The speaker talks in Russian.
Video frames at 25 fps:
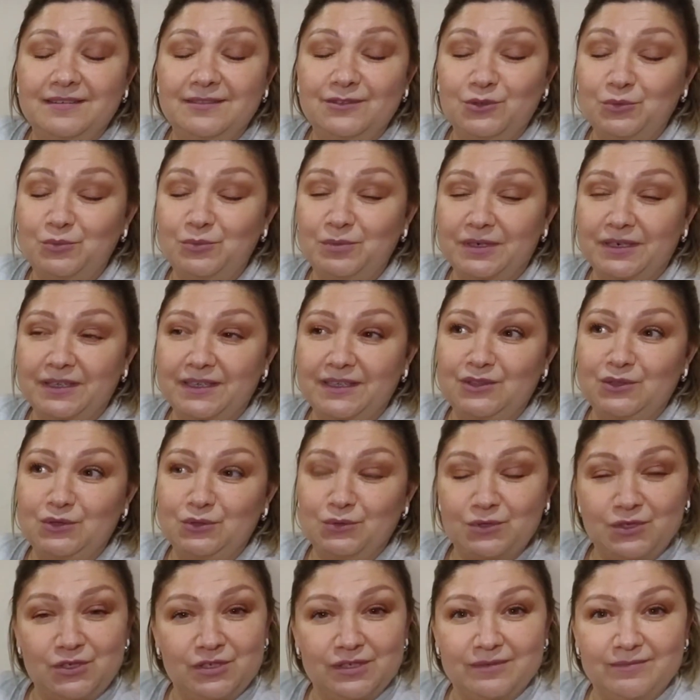доброй
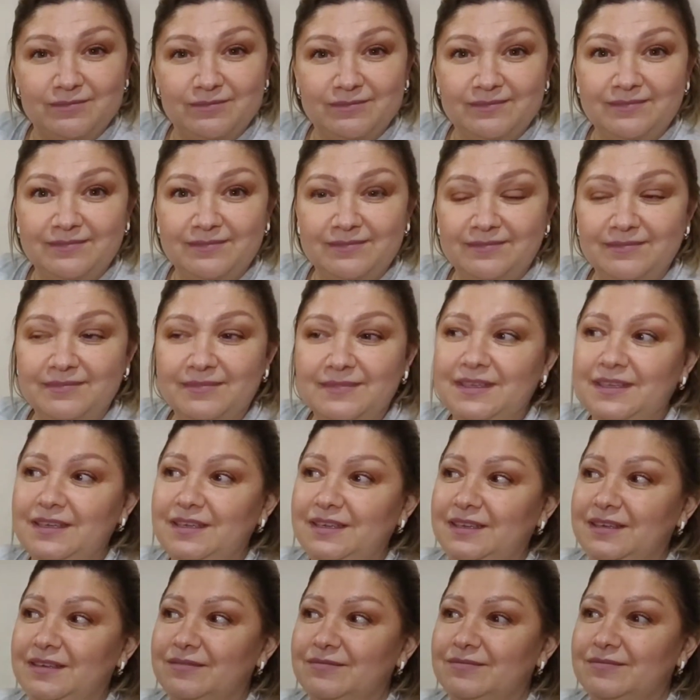ночи
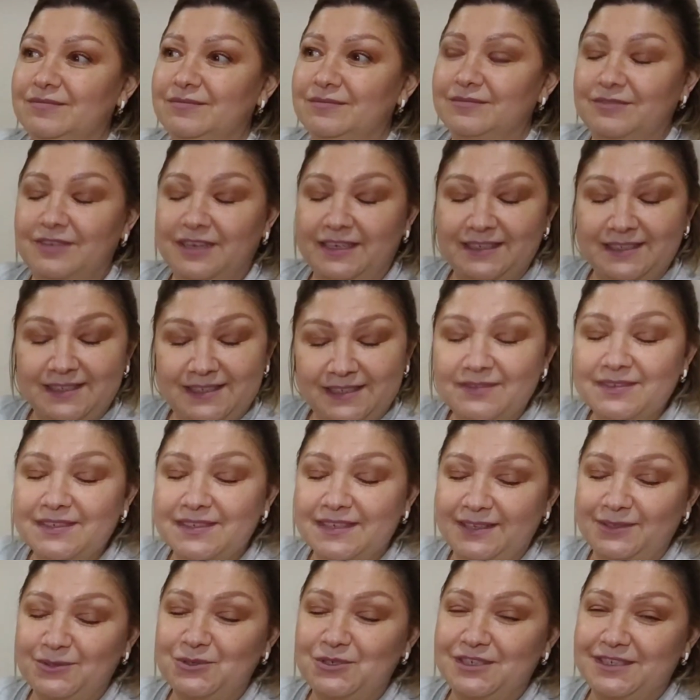и войти в
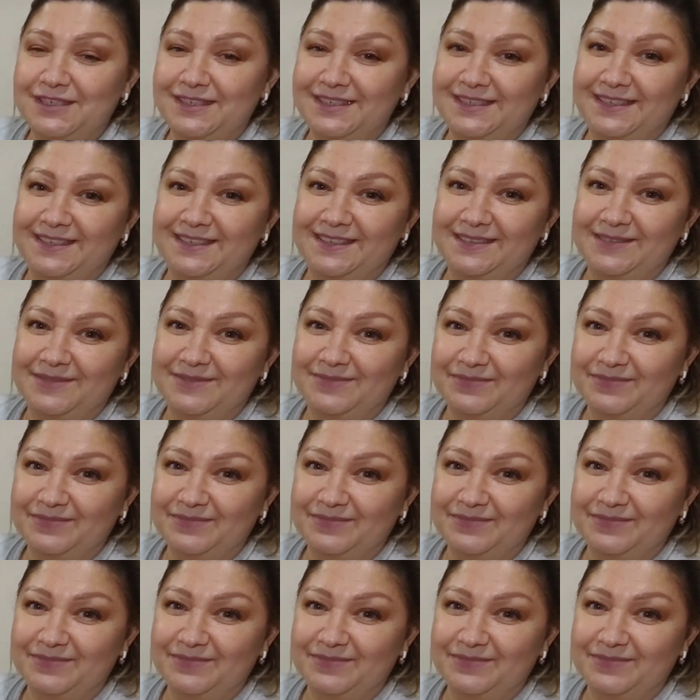следующий день.